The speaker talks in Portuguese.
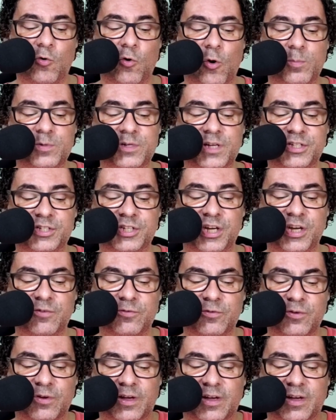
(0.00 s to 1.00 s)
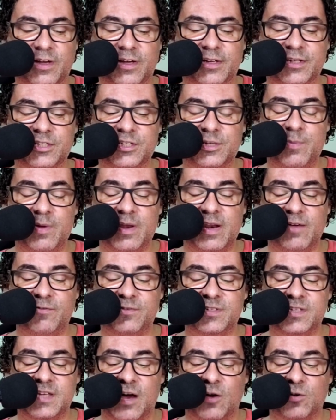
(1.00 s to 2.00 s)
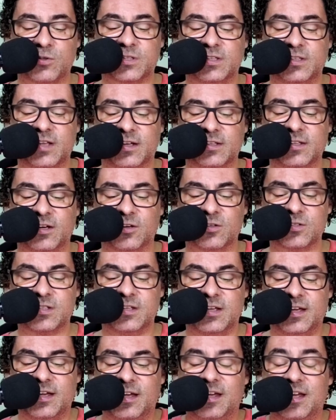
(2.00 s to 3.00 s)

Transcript: O objetivo de beneficiar os cidadãos